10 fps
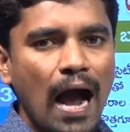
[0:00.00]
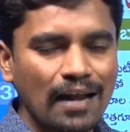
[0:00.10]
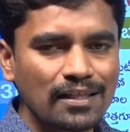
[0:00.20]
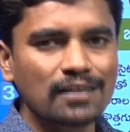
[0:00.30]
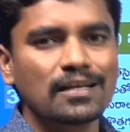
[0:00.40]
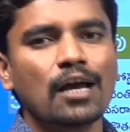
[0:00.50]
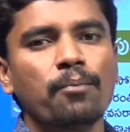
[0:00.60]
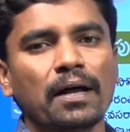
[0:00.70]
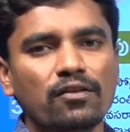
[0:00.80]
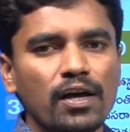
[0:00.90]
ఆర్థిక సాయం
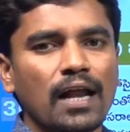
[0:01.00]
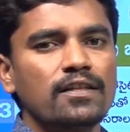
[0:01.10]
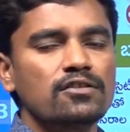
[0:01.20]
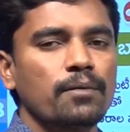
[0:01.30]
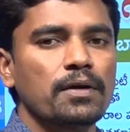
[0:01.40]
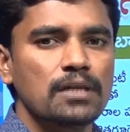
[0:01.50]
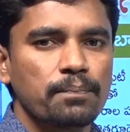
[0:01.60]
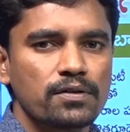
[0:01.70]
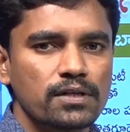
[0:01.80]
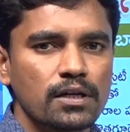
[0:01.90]
పదివేలు అందిస్తామని
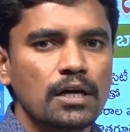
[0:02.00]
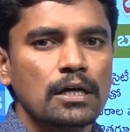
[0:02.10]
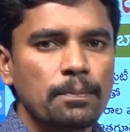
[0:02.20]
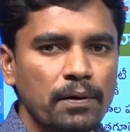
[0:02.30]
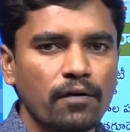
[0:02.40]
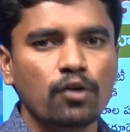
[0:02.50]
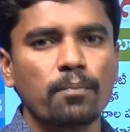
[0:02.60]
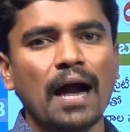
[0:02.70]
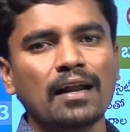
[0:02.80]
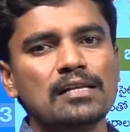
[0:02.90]
చెప్పేసి ఇప్పటి వరకు
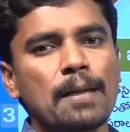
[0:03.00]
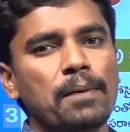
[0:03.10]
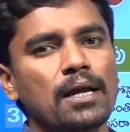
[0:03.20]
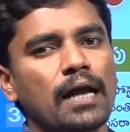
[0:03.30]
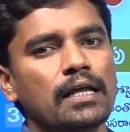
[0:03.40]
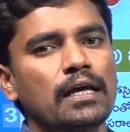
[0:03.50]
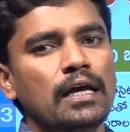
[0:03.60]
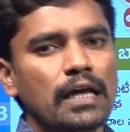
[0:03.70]
మాటలు చెప్పింది కానీ